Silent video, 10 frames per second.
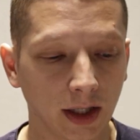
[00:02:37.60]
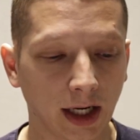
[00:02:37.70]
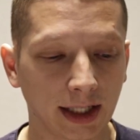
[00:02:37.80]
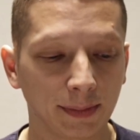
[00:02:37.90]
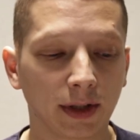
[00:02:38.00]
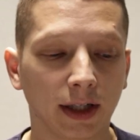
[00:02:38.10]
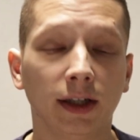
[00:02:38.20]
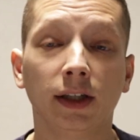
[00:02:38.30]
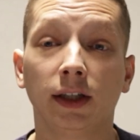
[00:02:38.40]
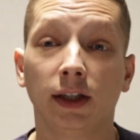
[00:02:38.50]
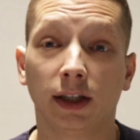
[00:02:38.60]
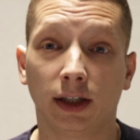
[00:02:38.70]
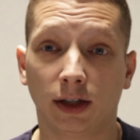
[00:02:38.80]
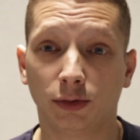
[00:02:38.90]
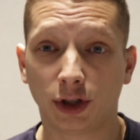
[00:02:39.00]
каким-то
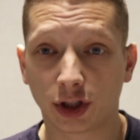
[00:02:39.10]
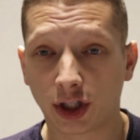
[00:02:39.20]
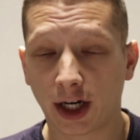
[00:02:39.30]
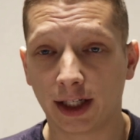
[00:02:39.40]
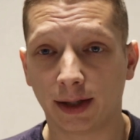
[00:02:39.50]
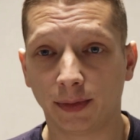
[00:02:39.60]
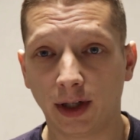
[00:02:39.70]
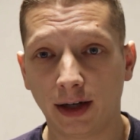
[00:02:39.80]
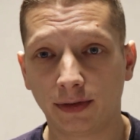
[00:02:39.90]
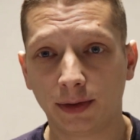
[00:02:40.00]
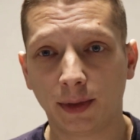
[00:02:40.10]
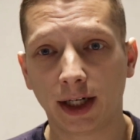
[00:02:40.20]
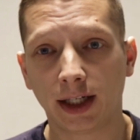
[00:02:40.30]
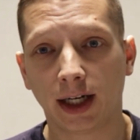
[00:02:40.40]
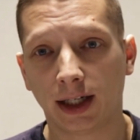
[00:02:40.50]
э, удержанием, да,
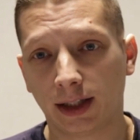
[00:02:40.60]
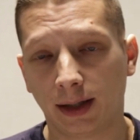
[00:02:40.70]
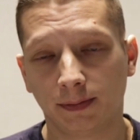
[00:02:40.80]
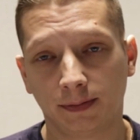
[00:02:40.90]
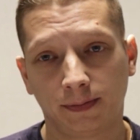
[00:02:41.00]
внимания, там,